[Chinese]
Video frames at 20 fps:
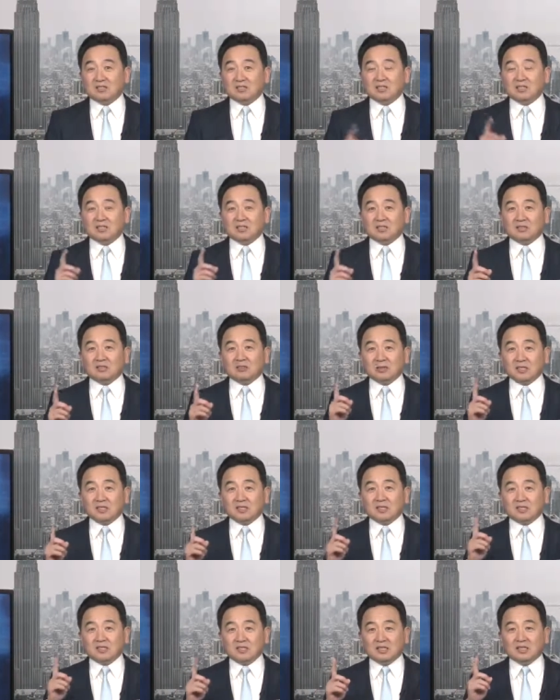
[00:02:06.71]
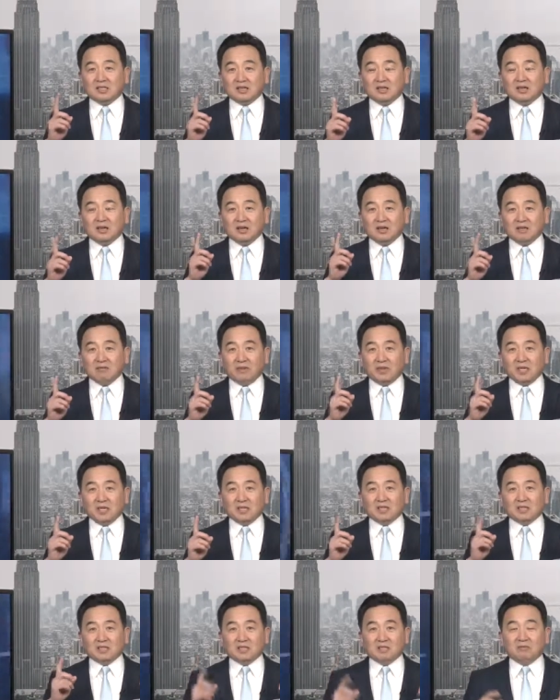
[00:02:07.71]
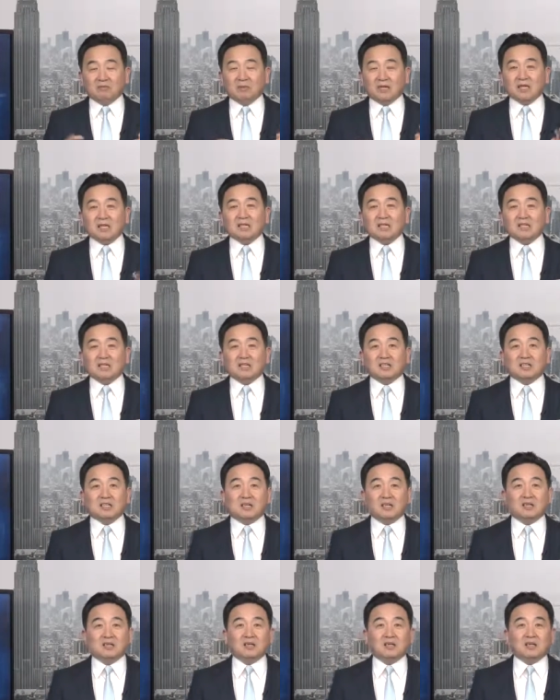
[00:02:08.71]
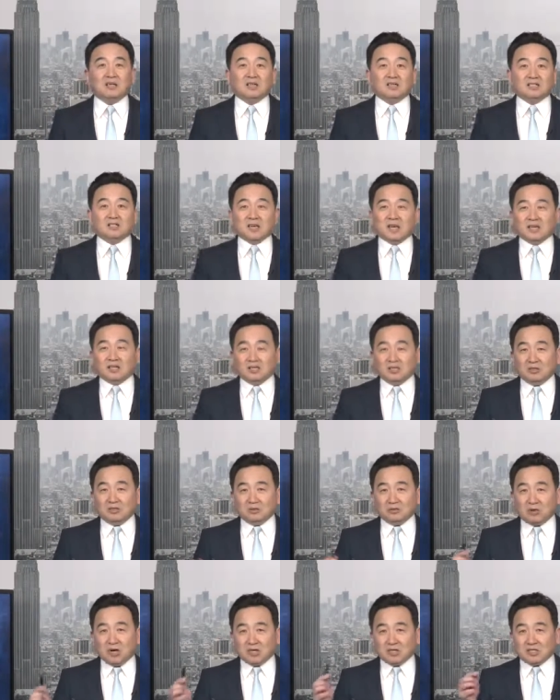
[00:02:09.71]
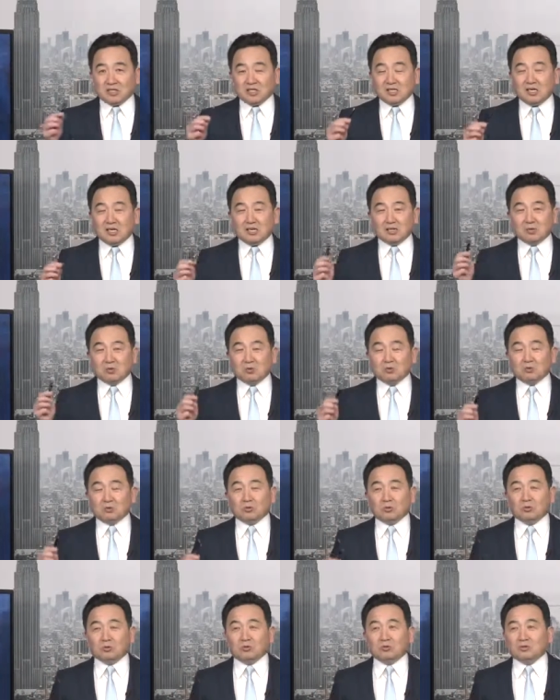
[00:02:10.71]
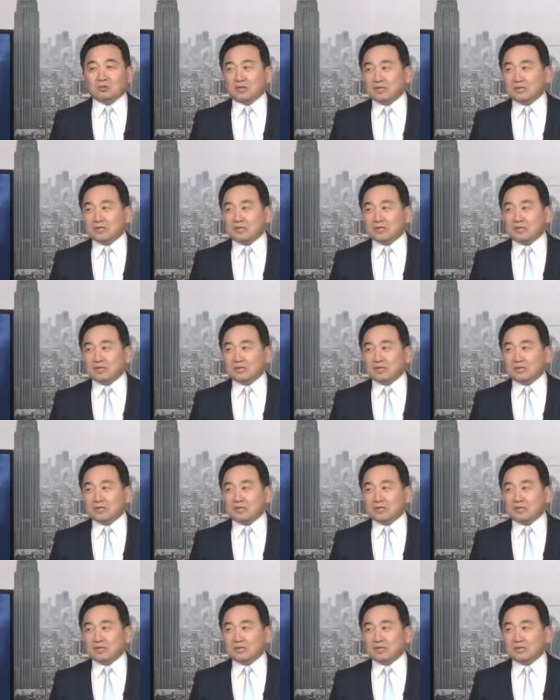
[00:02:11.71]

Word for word: 这是所以这是一个唯一一个唯一一个在转世灵童中，